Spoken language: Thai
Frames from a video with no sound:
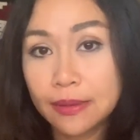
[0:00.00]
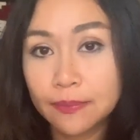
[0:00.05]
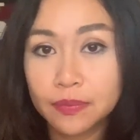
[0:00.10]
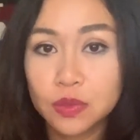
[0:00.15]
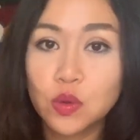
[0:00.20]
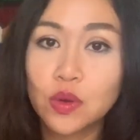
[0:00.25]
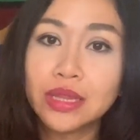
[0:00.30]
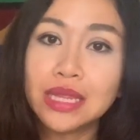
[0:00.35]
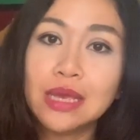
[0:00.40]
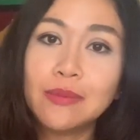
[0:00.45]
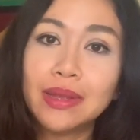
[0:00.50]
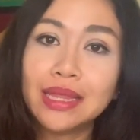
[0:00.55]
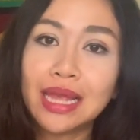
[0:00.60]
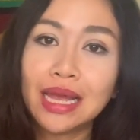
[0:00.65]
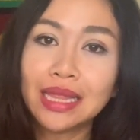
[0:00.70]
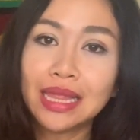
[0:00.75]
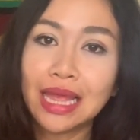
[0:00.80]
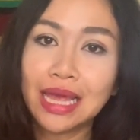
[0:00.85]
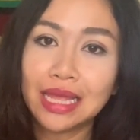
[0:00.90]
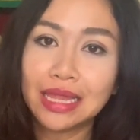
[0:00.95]
มตัวนี้มัน
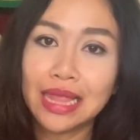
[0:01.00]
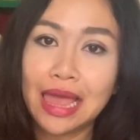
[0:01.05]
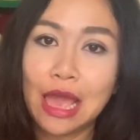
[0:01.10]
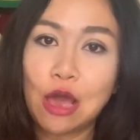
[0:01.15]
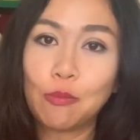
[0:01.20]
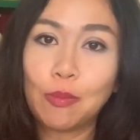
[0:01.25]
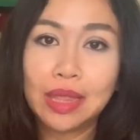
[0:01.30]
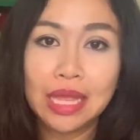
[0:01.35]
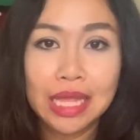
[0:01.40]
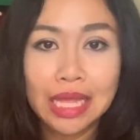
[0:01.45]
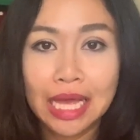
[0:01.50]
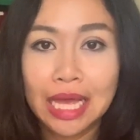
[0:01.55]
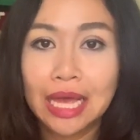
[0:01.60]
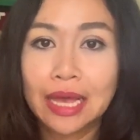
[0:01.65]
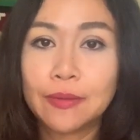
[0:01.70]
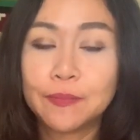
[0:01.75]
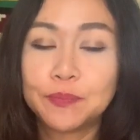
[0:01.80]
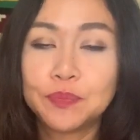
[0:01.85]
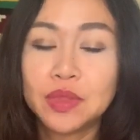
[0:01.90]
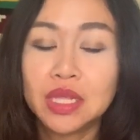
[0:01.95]
ตั้งนานแล้วไม่ได้
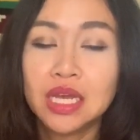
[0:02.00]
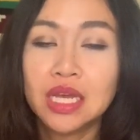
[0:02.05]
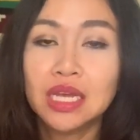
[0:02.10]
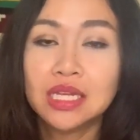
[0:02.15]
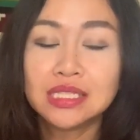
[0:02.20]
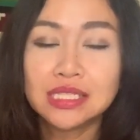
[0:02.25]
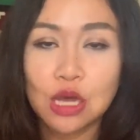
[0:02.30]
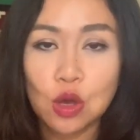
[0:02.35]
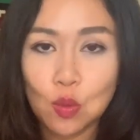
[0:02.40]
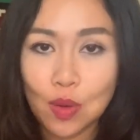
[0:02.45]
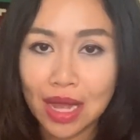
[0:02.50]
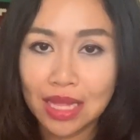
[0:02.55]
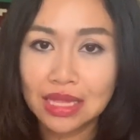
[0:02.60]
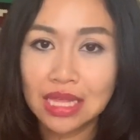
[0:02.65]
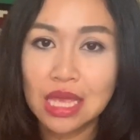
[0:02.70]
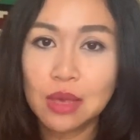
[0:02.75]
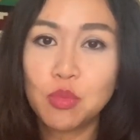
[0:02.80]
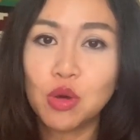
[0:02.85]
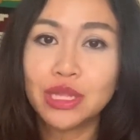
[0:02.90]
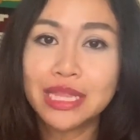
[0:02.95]
ทำจังหวะ
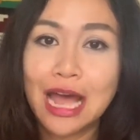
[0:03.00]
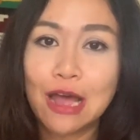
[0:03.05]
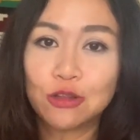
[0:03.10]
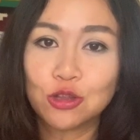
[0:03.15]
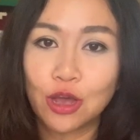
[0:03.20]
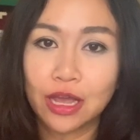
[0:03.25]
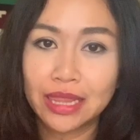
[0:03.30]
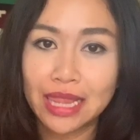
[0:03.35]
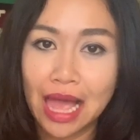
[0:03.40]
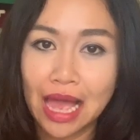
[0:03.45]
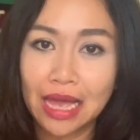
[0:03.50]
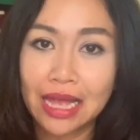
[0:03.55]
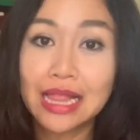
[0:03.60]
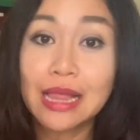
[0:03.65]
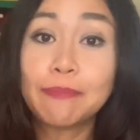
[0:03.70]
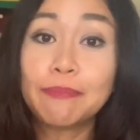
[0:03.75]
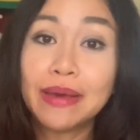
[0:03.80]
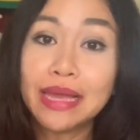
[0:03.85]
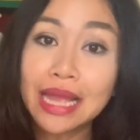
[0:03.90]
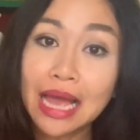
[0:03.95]
นี้พอดาวถอยหลังก
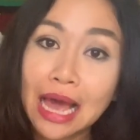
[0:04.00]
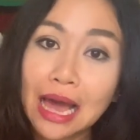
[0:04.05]
ลับไป